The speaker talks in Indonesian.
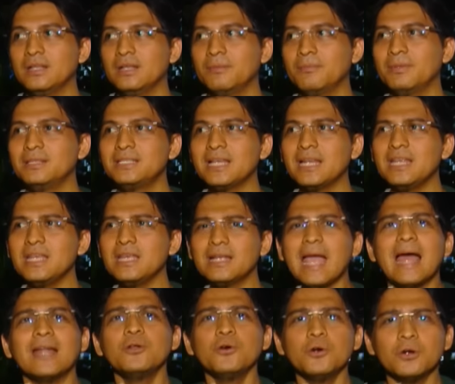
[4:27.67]
menjadi
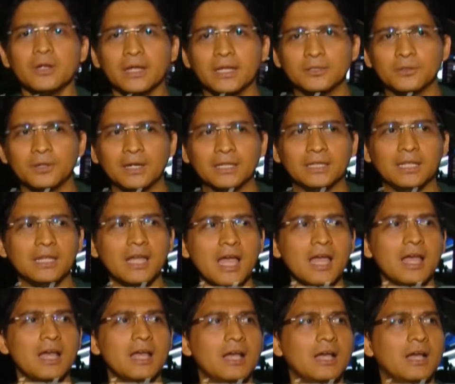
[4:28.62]
gaduh gitu
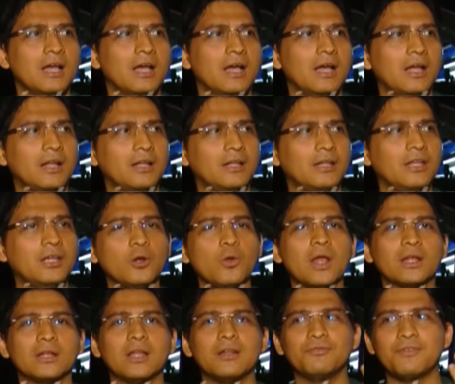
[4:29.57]
ketika
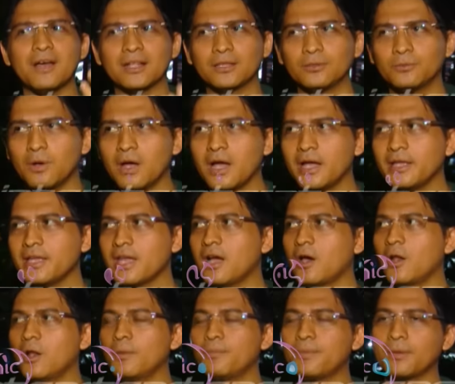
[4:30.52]
dikeluarkan fatwa yang
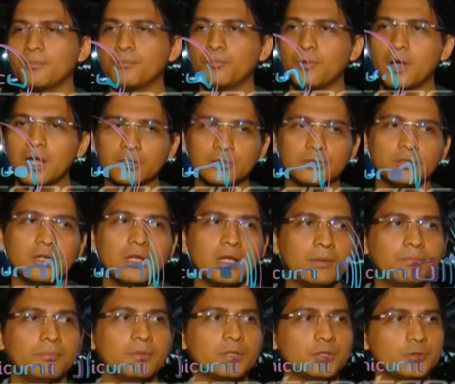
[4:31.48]
kalau perempuan
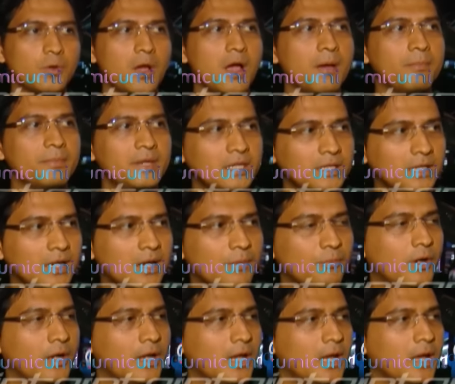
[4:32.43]
sudah bersuami tidak
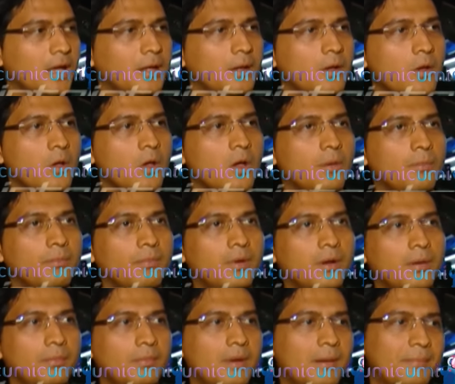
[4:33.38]
boleh
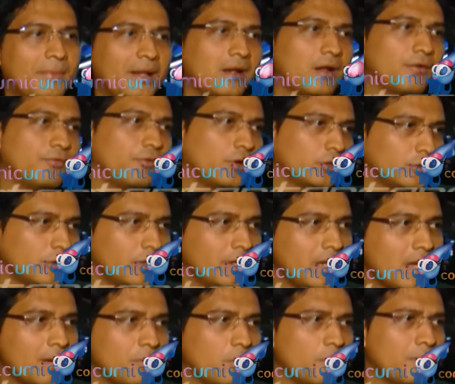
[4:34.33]
memamerkan foto
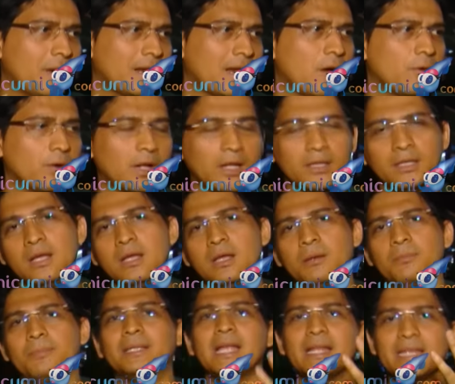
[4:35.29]
yang mengubar aurat
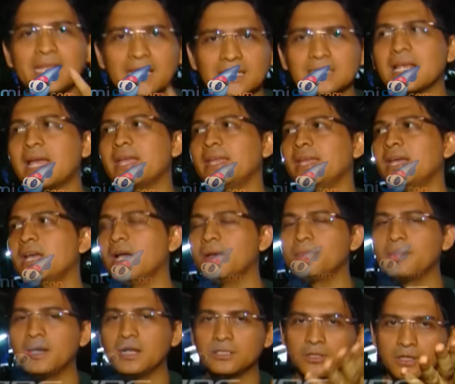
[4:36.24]
pertanyaan saya
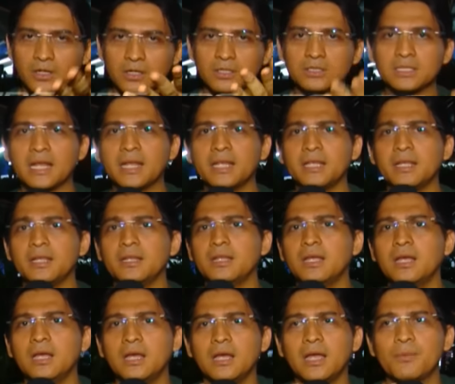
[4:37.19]
kepada saudara-saudara
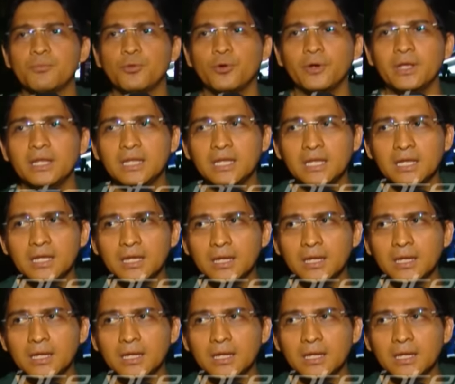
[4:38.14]
uh, eh, MUI di